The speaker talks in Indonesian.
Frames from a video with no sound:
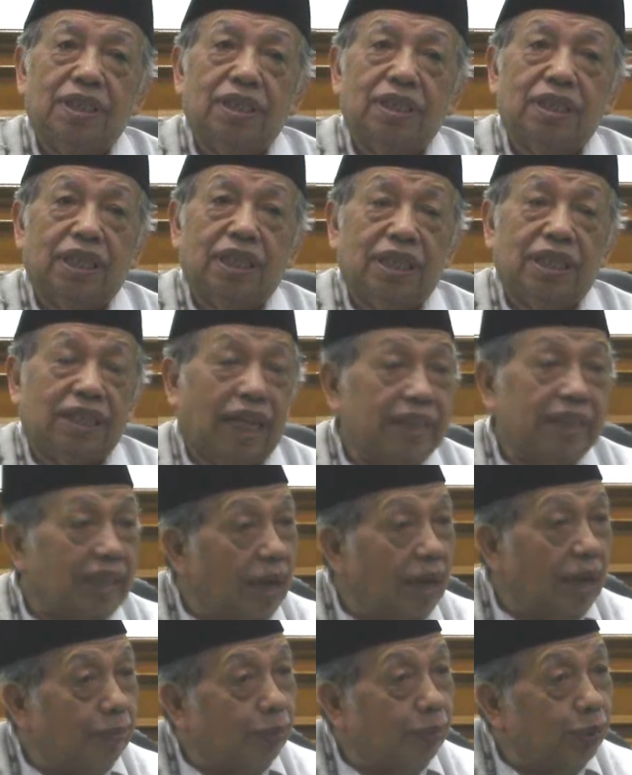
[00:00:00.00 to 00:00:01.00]
Kita
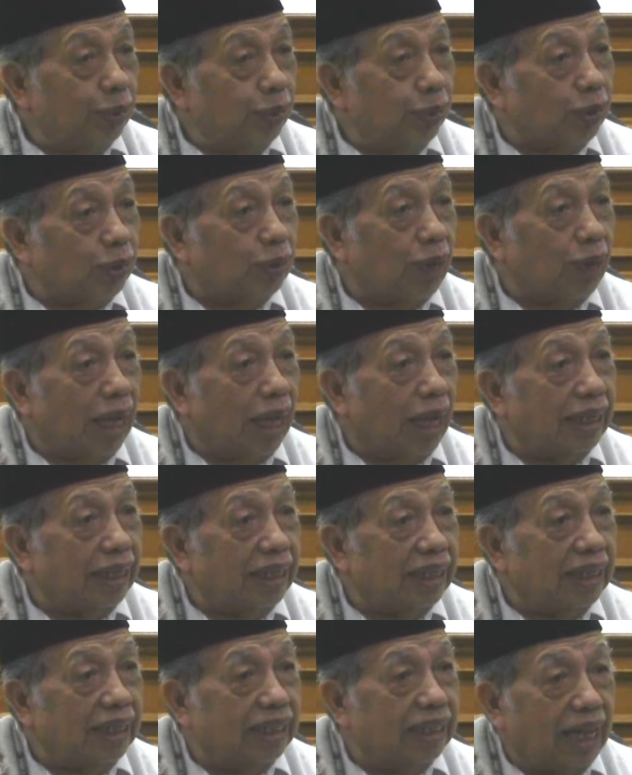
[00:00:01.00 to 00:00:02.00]
nyambung
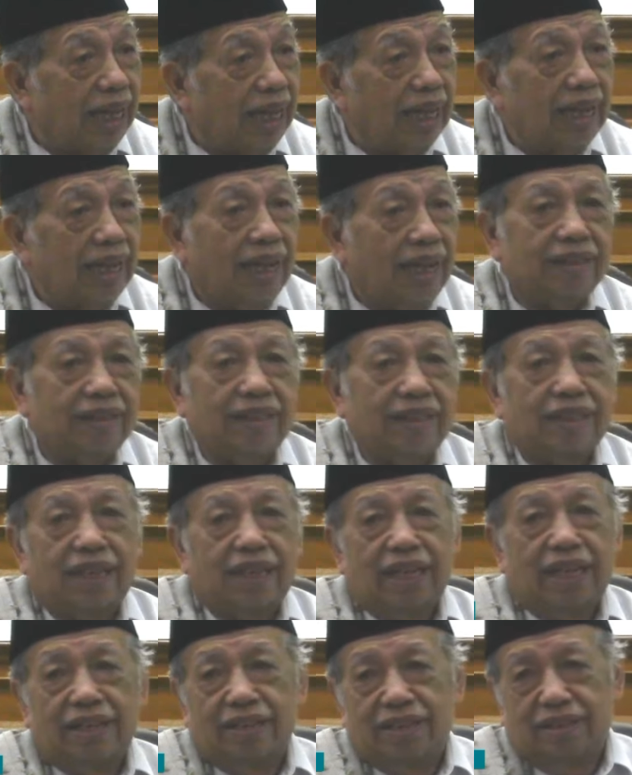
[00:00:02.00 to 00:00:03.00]
rohani kita
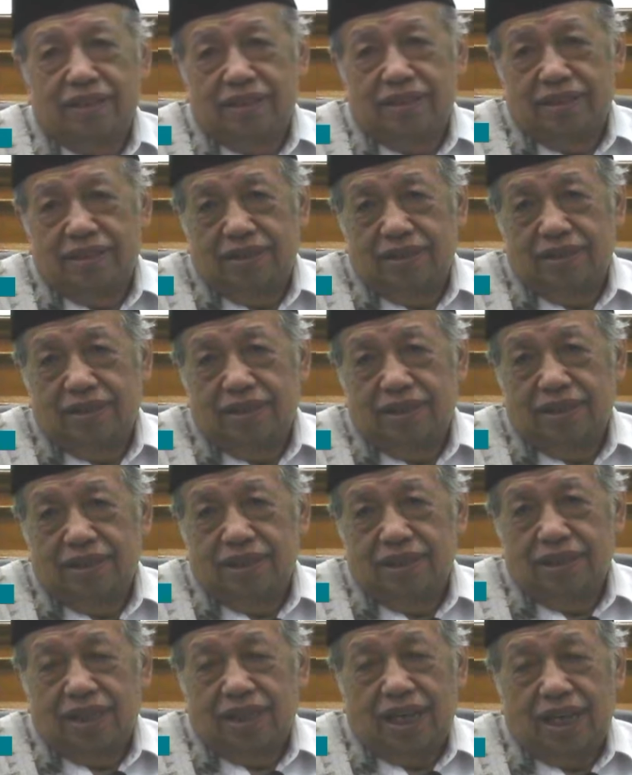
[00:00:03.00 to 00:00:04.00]
dengan
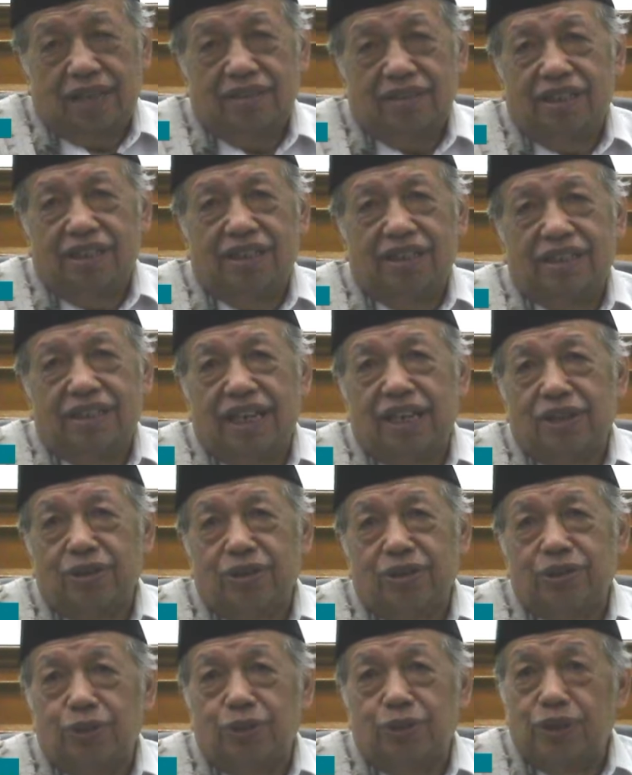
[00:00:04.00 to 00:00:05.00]
Allah dan
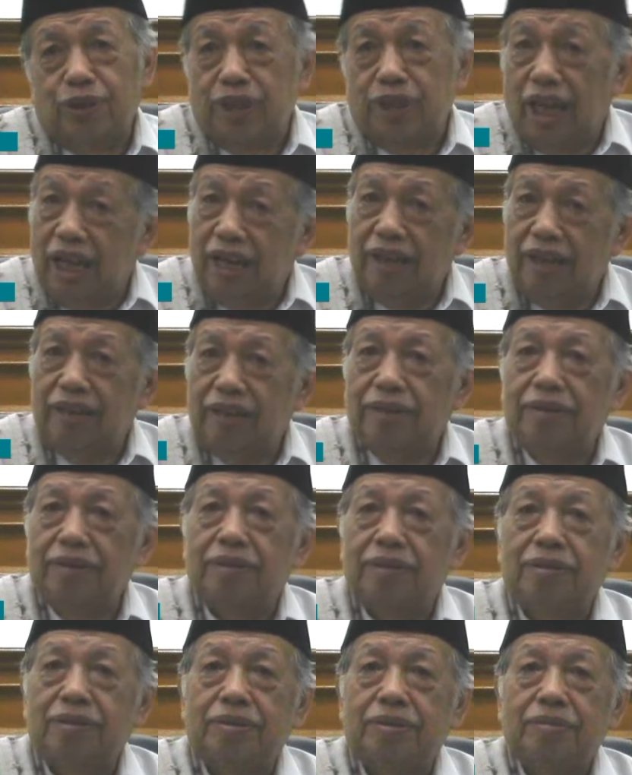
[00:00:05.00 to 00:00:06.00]
Rasulnya.
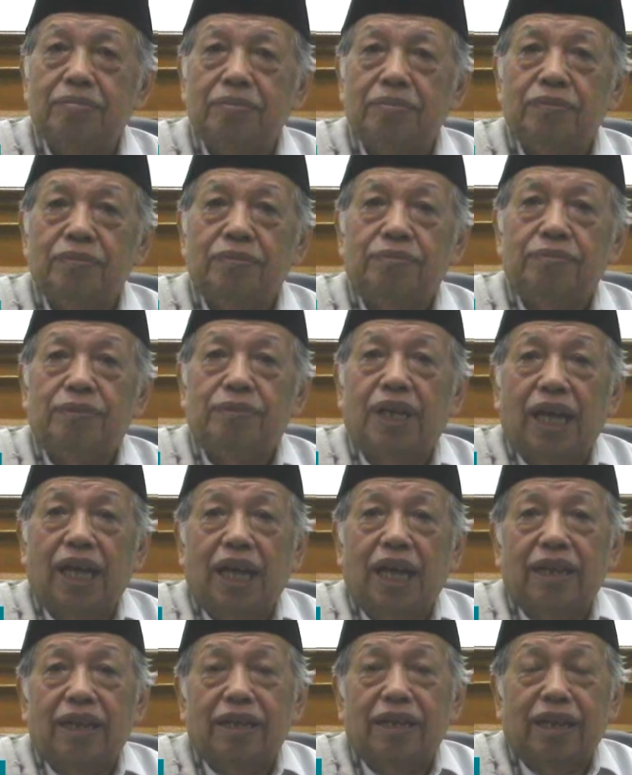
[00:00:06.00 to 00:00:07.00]

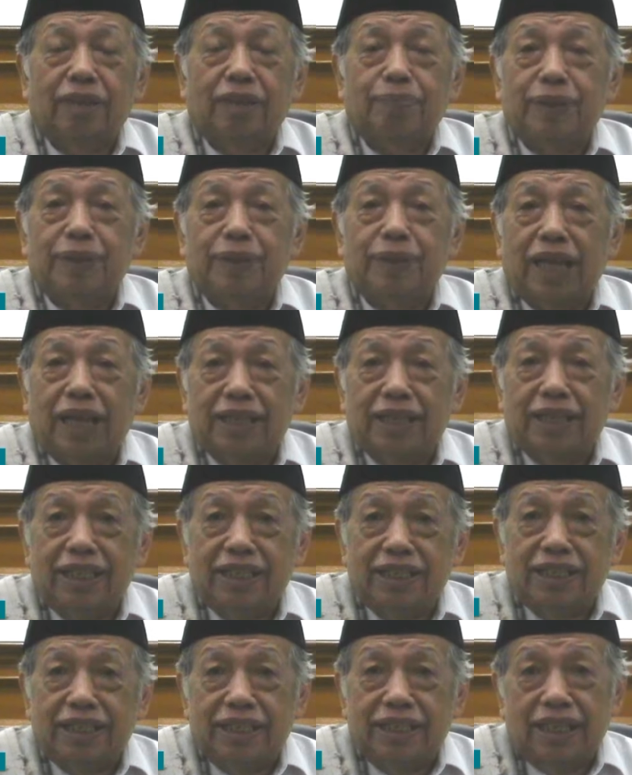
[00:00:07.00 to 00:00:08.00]
Maka agar
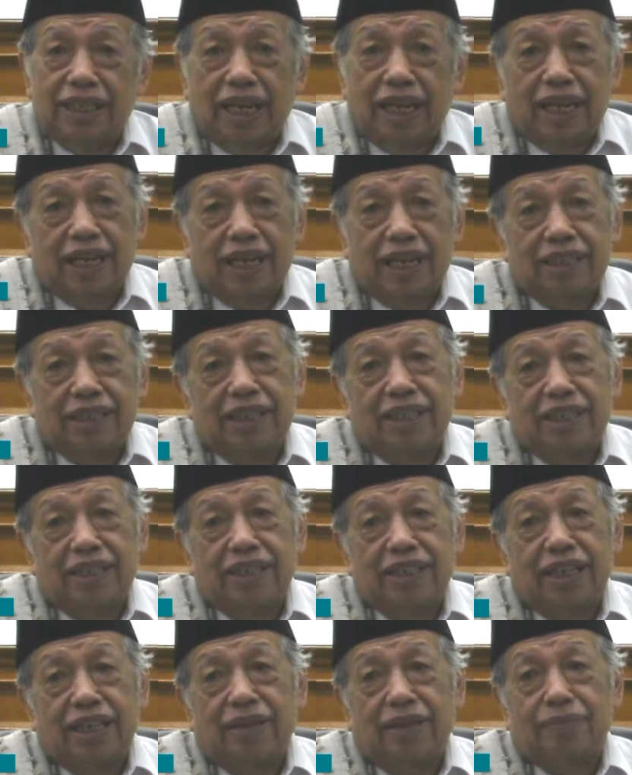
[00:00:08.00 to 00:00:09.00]
penyakit yang ada
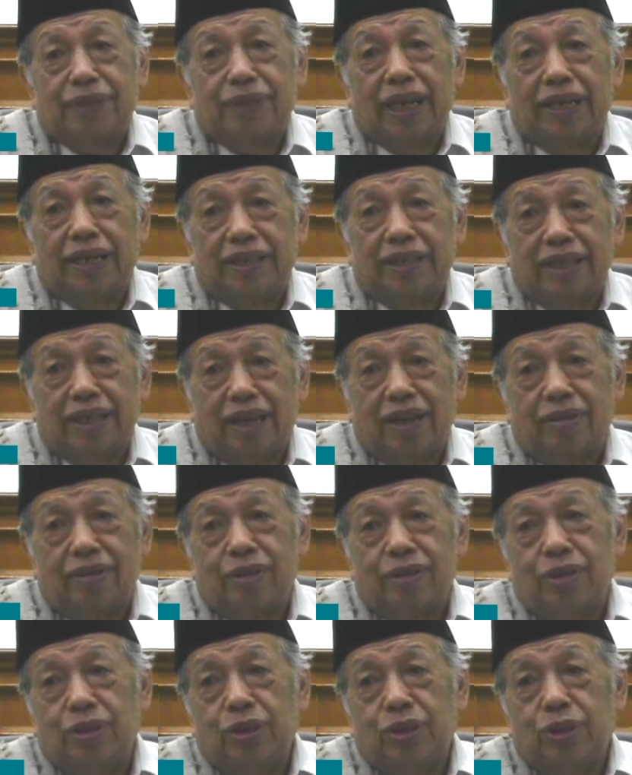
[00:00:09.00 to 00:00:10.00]
di dalam dada
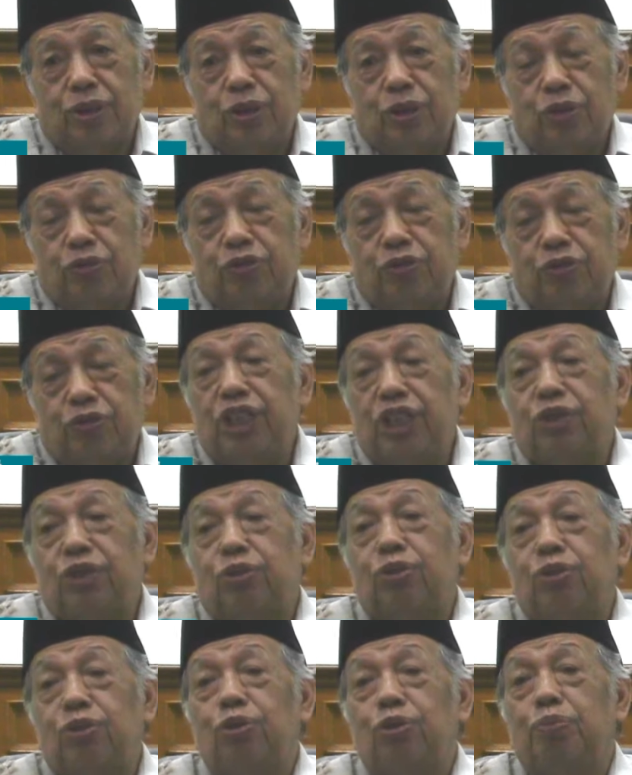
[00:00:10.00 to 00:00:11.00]

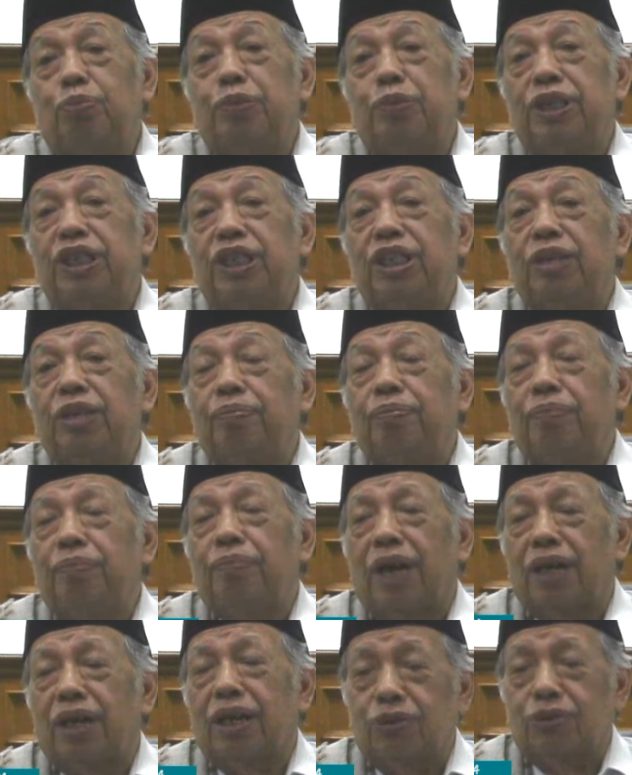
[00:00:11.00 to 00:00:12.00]
fikulubihim kulubihim
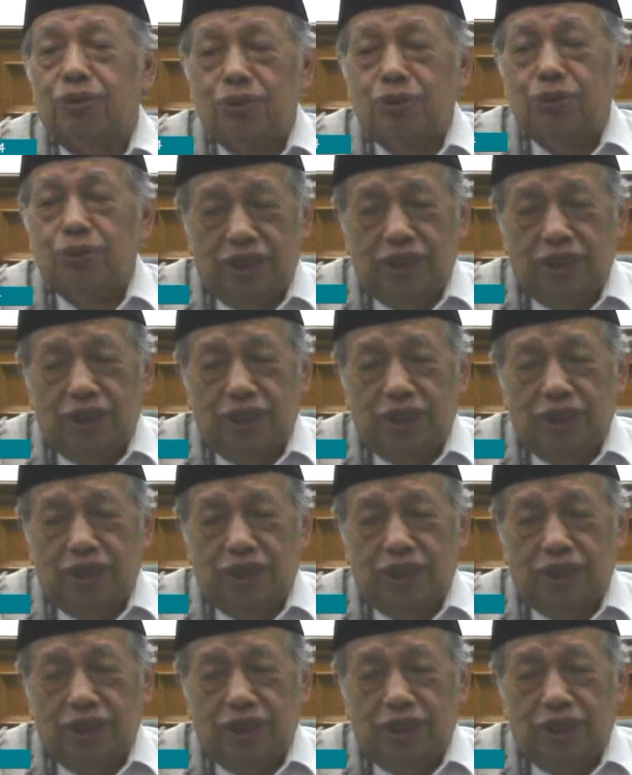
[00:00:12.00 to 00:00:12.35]
maradun.